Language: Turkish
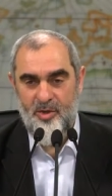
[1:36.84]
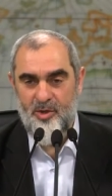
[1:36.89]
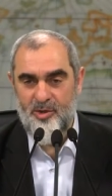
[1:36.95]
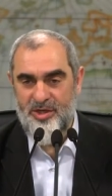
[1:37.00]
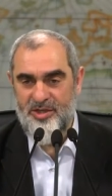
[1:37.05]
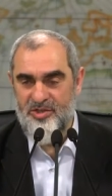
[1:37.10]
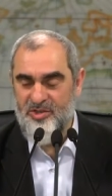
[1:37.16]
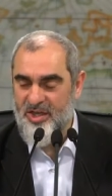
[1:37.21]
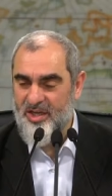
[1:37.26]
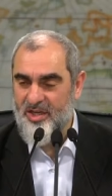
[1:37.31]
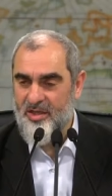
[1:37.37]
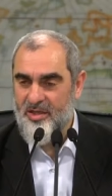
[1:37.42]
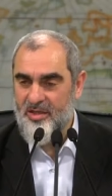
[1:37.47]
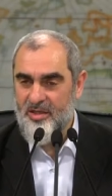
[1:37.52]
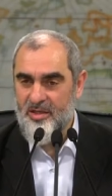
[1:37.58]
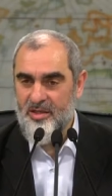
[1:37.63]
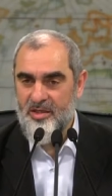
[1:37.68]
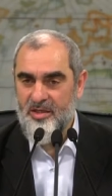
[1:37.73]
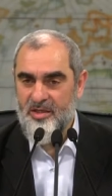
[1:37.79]
Böylece
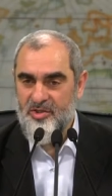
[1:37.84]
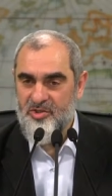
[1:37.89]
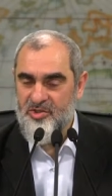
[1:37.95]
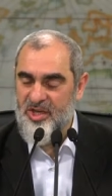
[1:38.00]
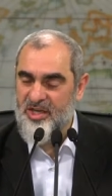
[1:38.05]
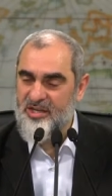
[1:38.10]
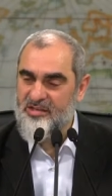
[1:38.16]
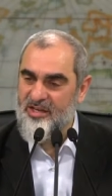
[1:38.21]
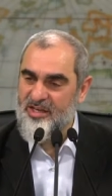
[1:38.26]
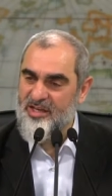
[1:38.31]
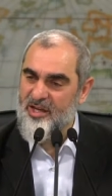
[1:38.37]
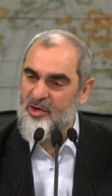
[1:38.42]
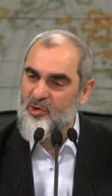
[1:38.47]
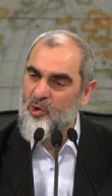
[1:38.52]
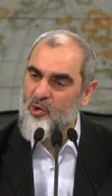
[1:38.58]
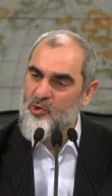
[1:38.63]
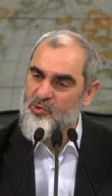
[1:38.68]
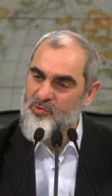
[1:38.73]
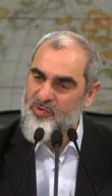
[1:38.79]

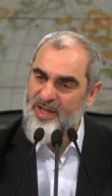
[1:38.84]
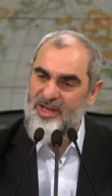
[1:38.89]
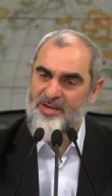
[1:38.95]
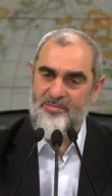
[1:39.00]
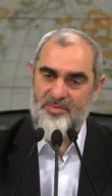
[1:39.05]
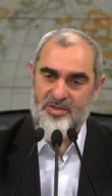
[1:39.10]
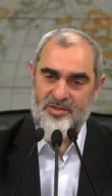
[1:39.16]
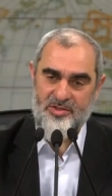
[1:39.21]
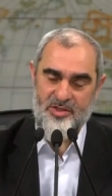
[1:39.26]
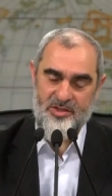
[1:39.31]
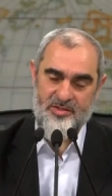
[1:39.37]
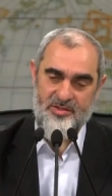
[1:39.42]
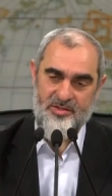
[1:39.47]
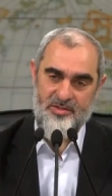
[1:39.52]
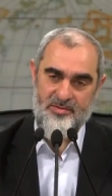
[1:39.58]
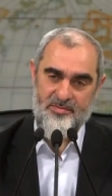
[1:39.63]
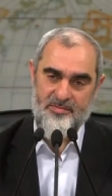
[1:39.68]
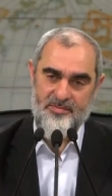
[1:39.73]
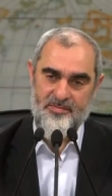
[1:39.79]
şeytana koz
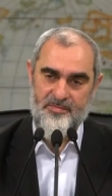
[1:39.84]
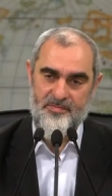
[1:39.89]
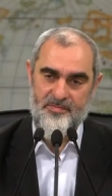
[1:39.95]
vermeyeceksin.